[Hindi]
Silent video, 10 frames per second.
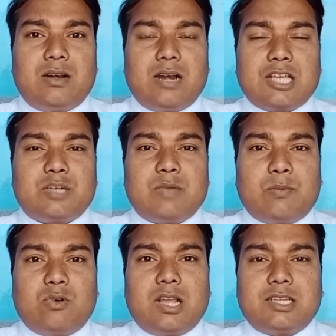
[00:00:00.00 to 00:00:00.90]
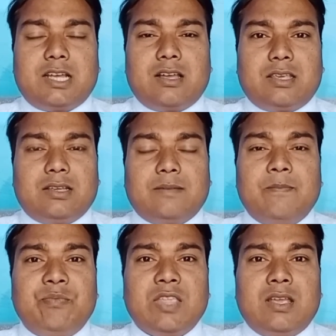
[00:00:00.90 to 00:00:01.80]
लास्ट में आपको लग जाएगा कि हाँ
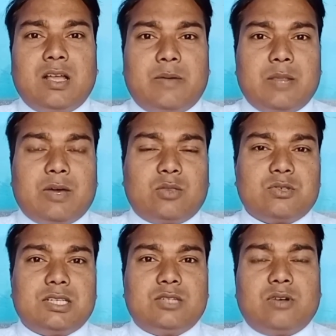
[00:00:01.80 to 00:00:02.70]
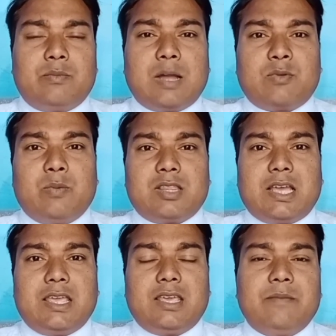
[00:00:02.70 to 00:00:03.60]
हमारी बातों से जो हम आपको
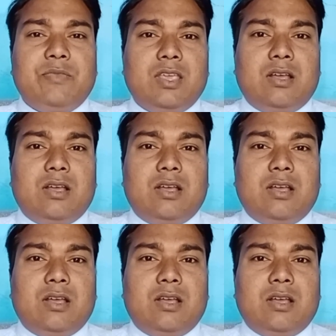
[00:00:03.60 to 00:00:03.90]
बताएंगे